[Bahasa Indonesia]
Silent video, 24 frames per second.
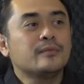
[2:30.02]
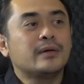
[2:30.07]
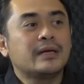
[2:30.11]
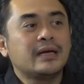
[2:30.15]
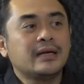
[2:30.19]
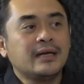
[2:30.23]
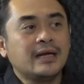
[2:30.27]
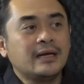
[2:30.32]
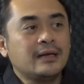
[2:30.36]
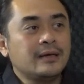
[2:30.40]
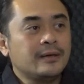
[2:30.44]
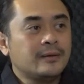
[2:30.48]
kemarin ini
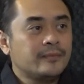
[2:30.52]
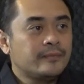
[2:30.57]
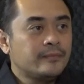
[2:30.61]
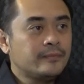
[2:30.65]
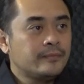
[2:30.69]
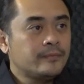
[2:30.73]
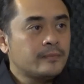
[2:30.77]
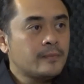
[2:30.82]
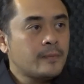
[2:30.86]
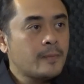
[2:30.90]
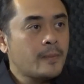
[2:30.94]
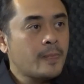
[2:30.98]
kan- ada dua
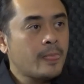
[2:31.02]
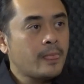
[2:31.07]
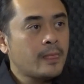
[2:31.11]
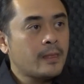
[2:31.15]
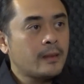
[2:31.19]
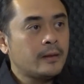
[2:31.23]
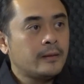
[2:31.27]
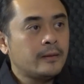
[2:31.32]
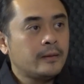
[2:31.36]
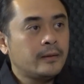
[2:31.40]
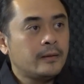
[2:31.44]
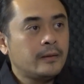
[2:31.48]
kabupaten yang nanti
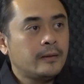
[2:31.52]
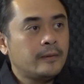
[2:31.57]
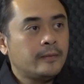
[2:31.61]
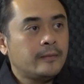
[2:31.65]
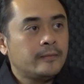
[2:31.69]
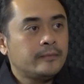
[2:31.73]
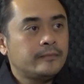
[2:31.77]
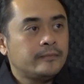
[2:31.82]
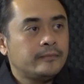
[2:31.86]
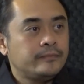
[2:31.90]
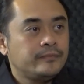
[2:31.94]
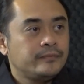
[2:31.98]
sudah PJ
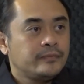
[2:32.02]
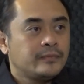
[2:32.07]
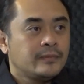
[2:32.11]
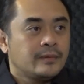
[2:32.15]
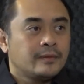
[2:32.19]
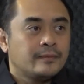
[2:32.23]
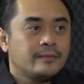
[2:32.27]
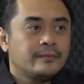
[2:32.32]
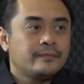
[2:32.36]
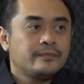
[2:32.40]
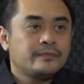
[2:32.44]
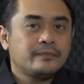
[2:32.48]
nih tahun
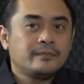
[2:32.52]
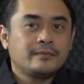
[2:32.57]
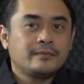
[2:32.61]
ini.